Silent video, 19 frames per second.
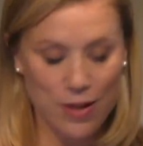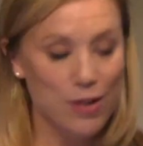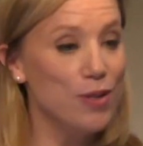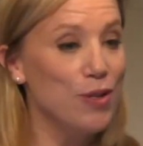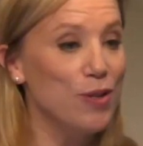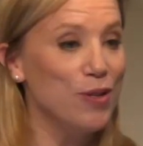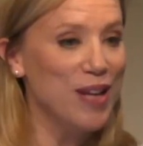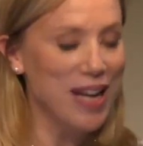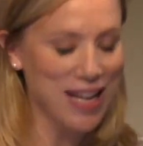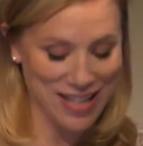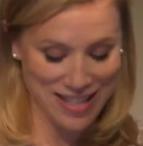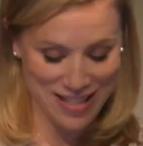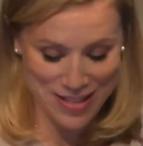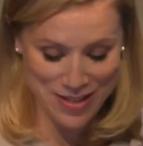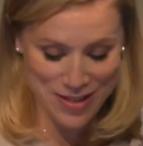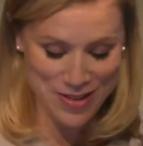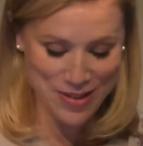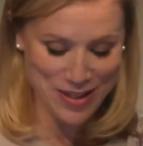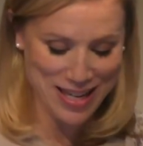留学
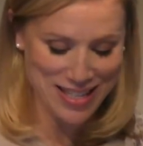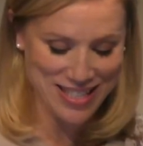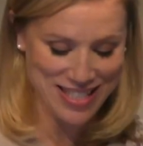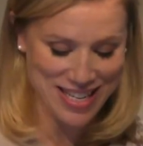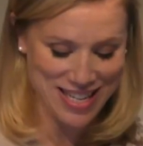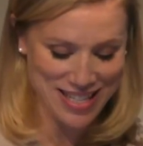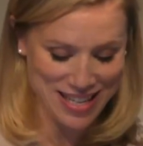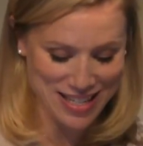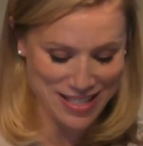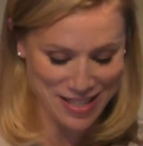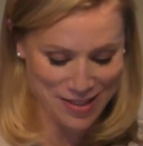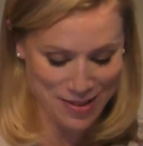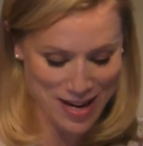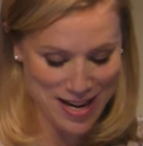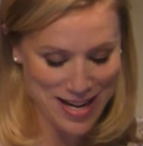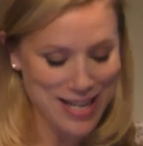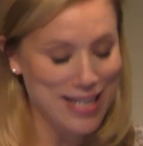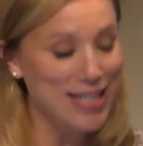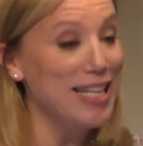留学生たち
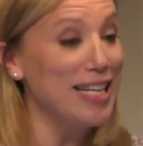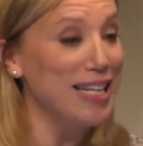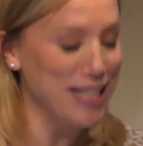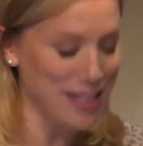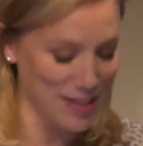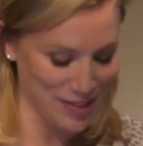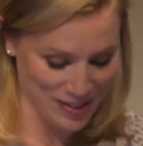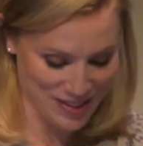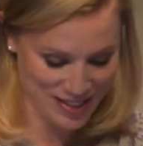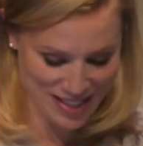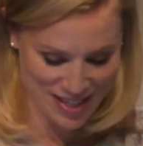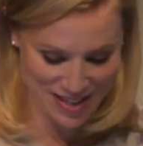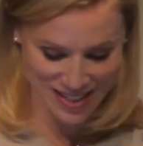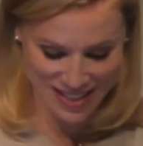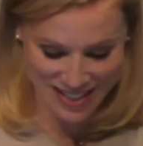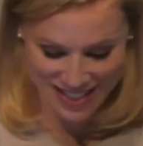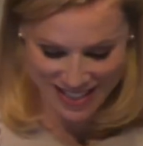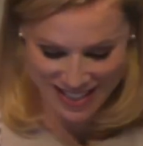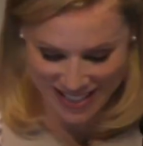は日記をつ
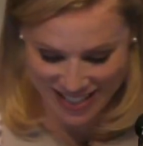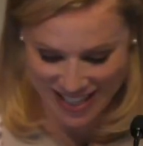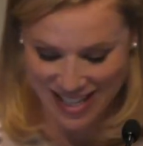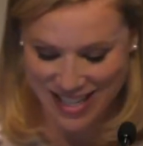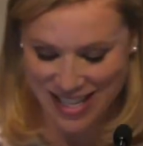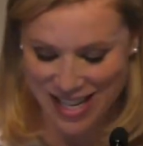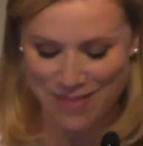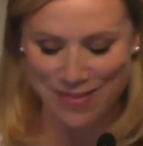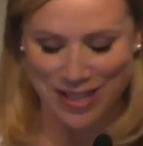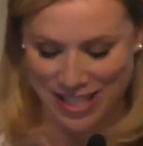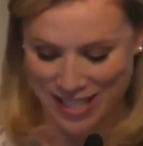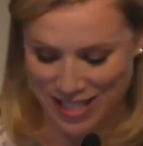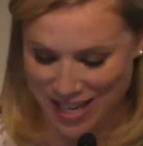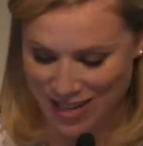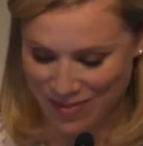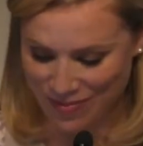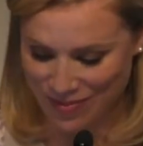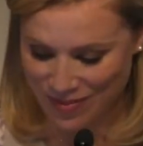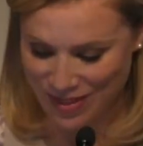けつけていまし
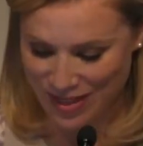た。